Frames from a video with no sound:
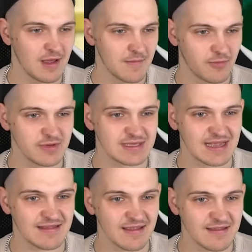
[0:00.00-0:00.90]
bloß der
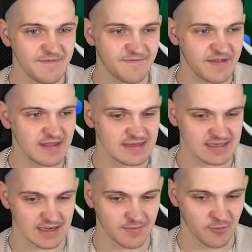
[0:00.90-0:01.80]
dritte
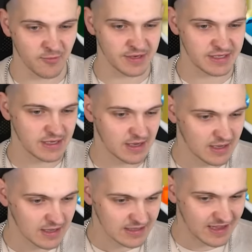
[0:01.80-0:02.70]
Finstermond.
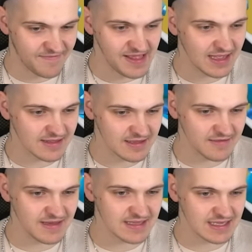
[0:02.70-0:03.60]
Der will jetzt
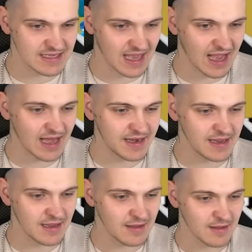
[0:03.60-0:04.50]
irgendwie sich
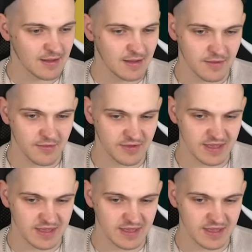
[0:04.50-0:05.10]
gerade noch nicht